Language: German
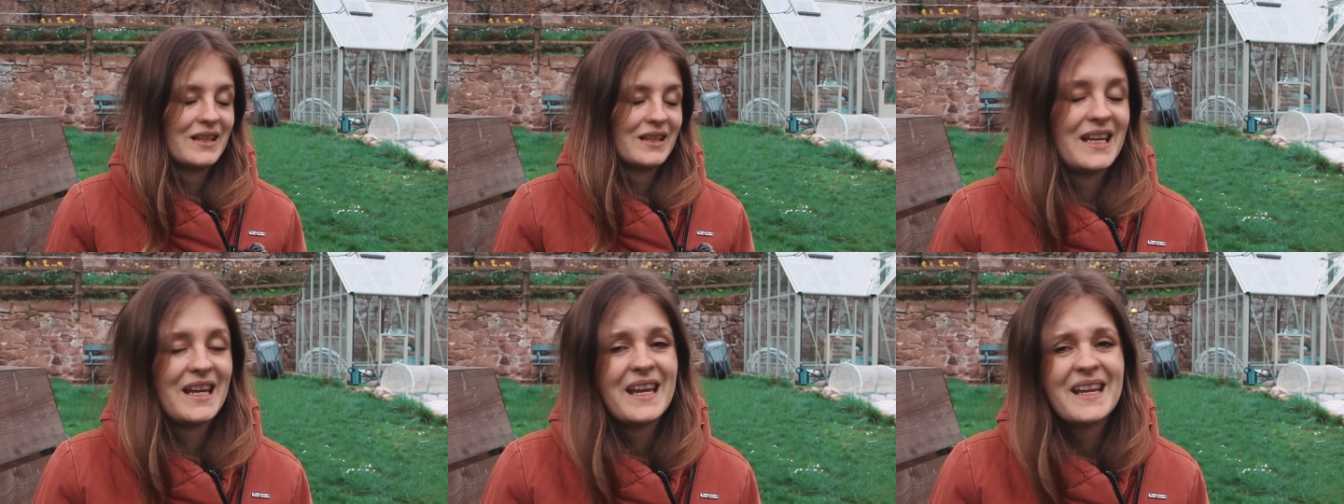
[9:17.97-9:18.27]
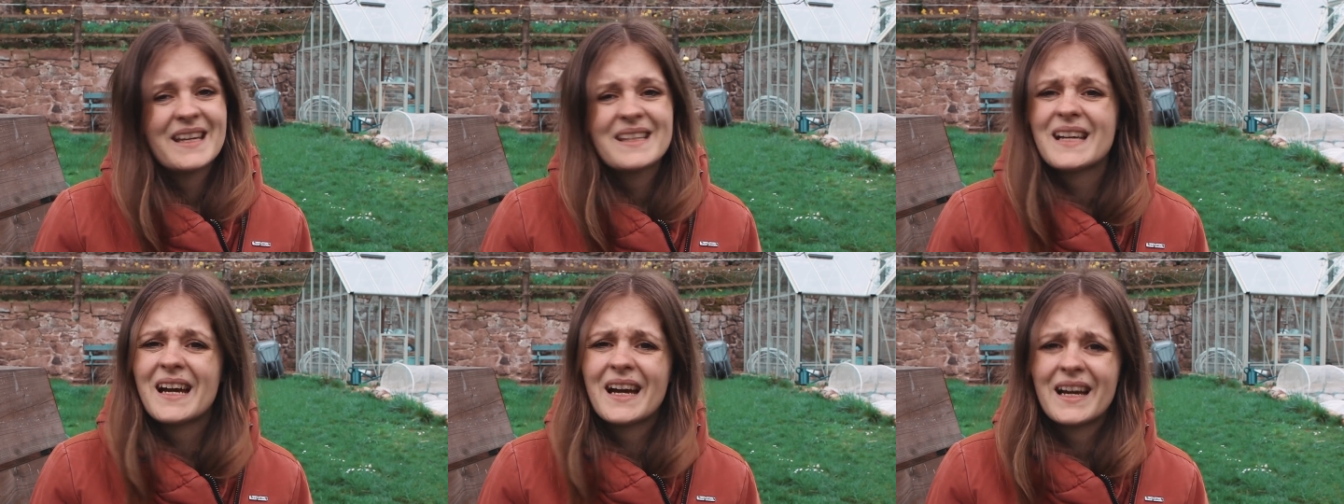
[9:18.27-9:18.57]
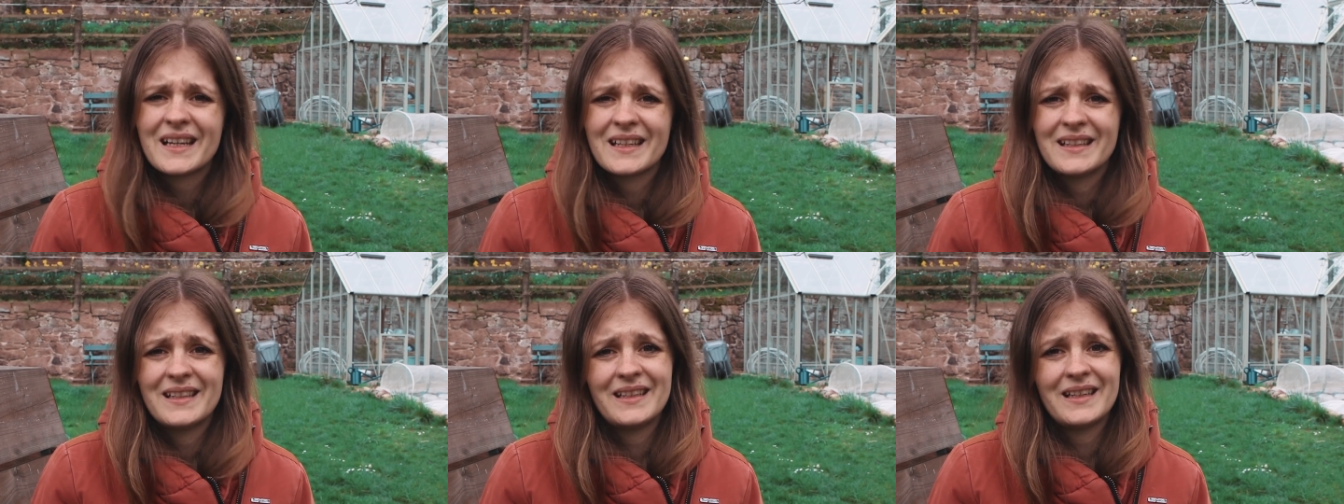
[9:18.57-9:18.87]
jeden
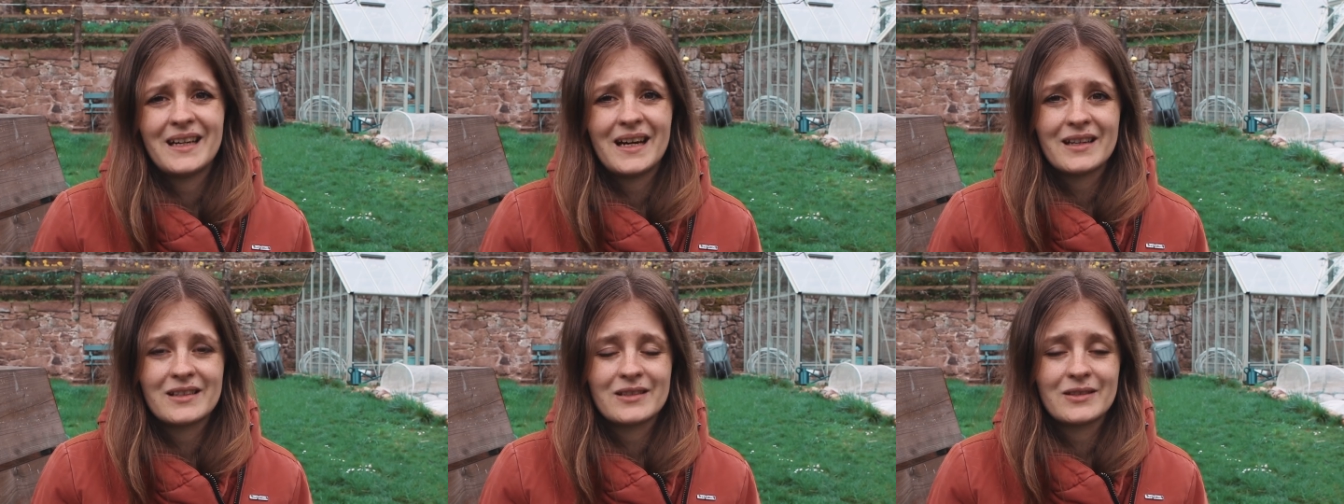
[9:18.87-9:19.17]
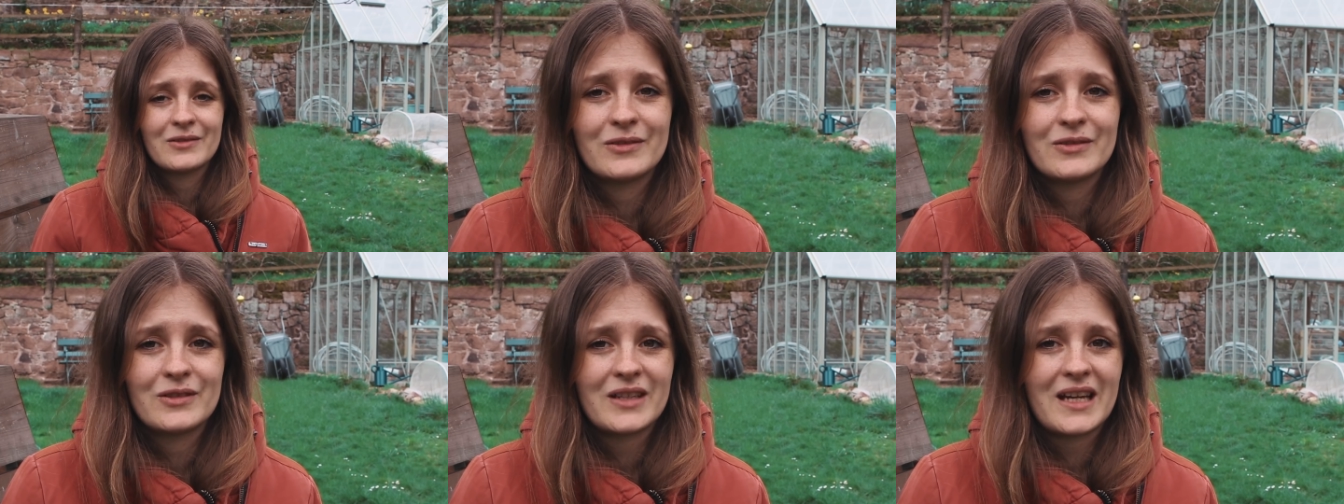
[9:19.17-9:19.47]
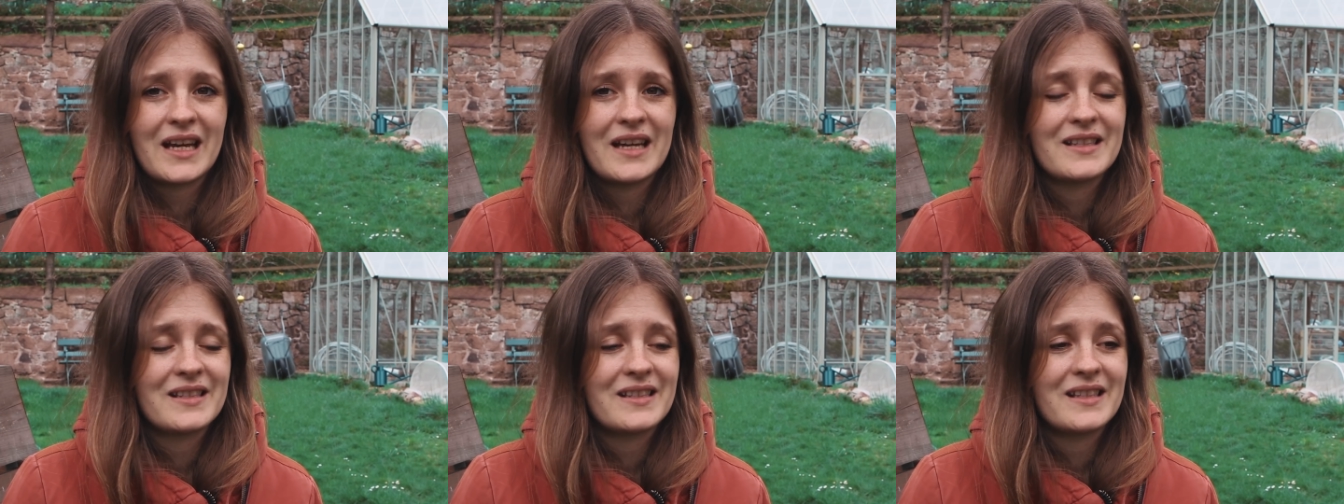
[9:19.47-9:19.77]
Tag in den Garten
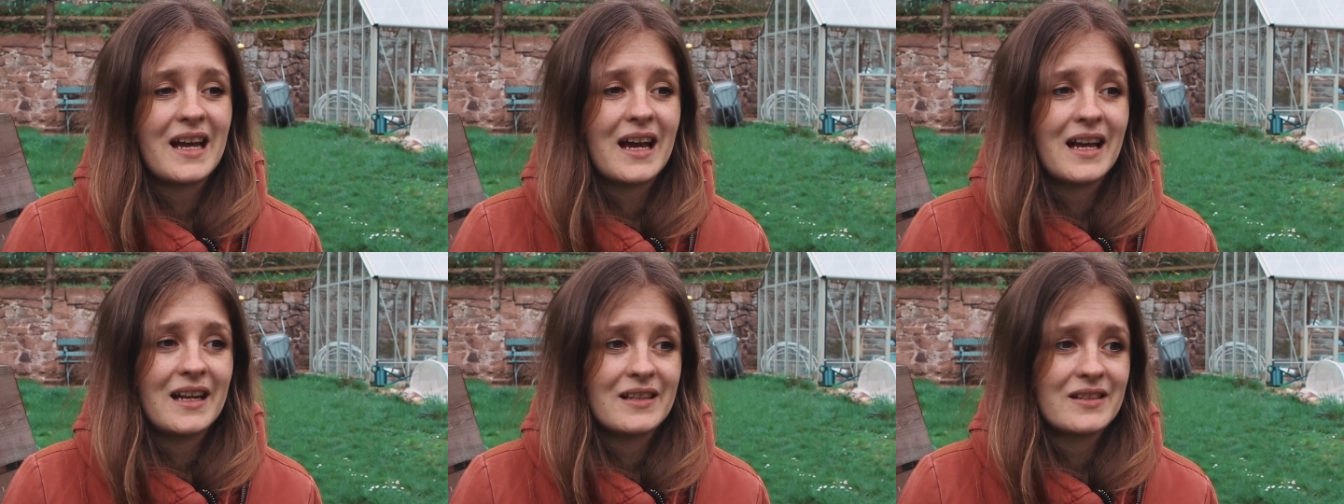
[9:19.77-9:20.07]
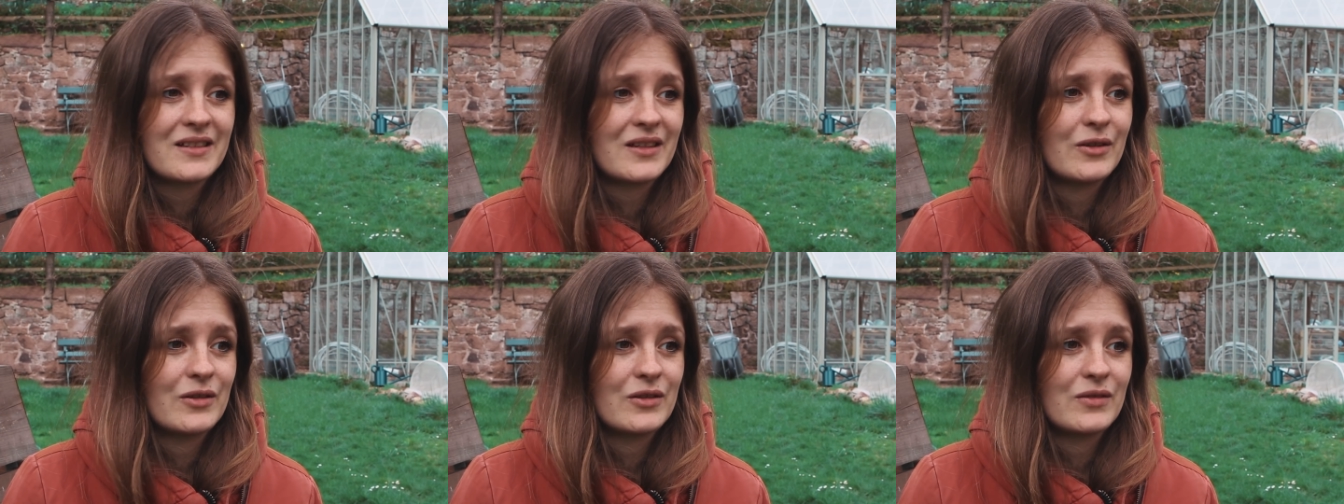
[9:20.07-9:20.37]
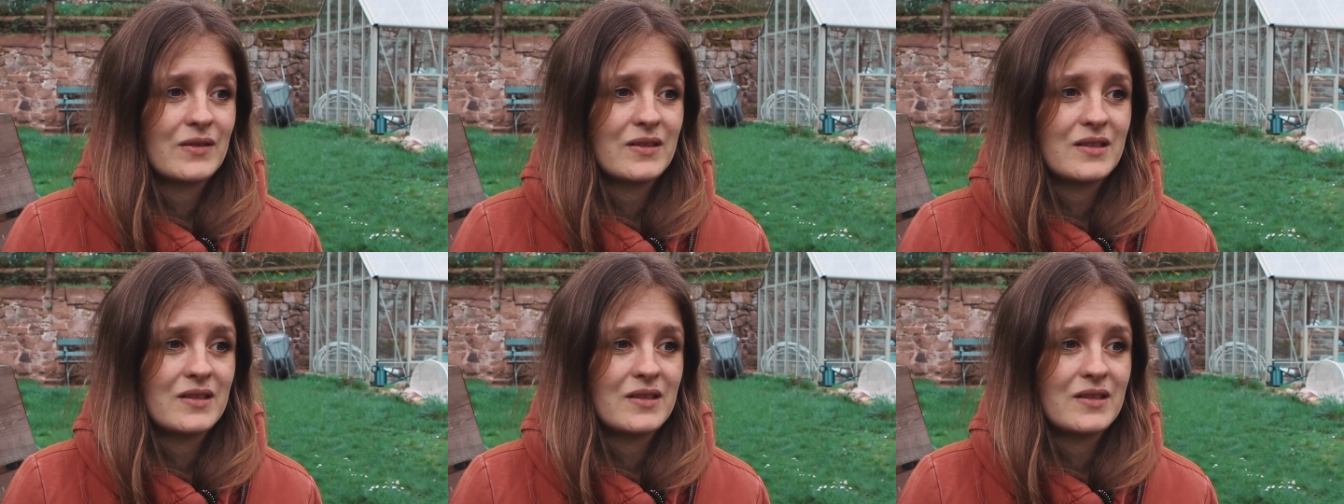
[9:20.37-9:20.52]
und reißen alles raus,